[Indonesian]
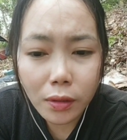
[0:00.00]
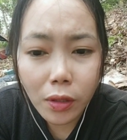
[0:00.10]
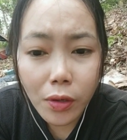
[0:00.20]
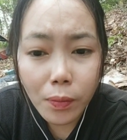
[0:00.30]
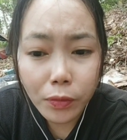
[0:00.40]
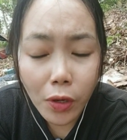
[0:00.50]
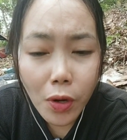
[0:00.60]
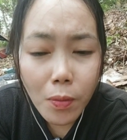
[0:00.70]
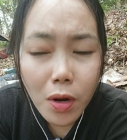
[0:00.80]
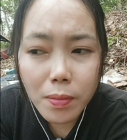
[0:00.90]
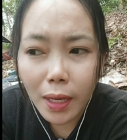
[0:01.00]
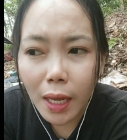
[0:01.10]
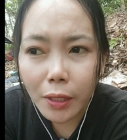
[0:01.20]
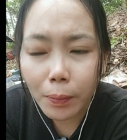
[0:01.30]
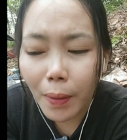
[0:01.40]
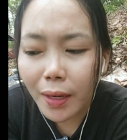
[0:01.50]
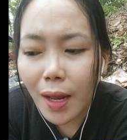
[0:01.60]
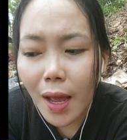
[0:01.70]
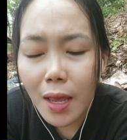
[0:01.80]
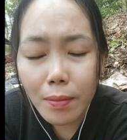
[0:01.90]
tonom tonomon megal de
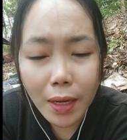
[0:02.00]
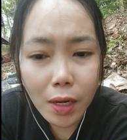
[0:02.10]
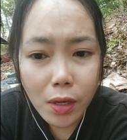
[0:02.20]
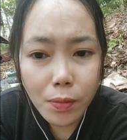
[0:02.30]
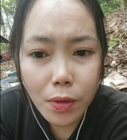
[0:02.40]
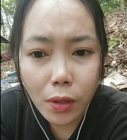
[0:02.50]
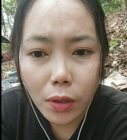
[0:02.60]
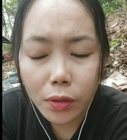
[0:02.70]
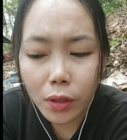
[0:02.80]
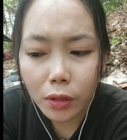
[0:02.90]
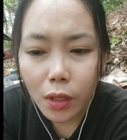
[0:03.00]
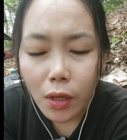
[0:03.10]
parai, mananom yolo dot